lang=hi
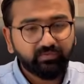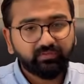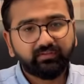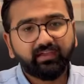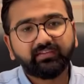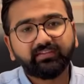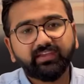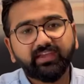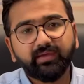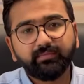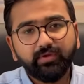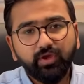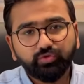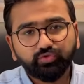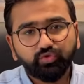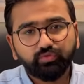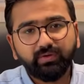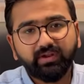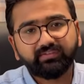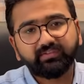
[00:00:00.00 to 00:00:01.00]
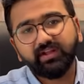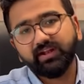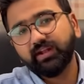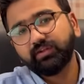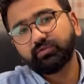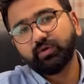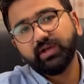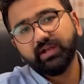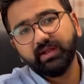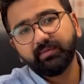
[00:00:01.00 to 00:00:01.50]
जैसे कि अभी अक्टूबर चल रहा है
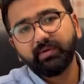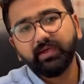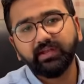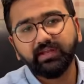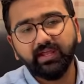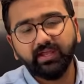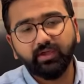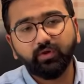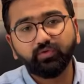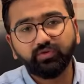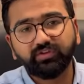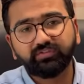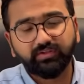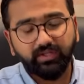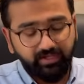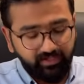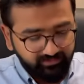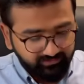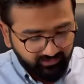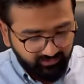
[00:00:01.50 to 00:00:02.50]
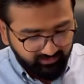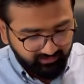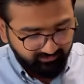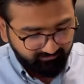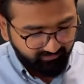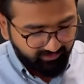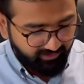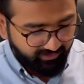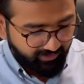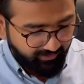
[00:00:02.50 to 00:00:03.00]
तो अगले महीने की उन्नीस तारीख तक ये
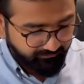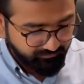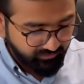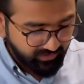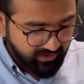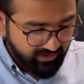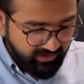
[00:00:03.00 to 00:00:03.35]
वैलिड है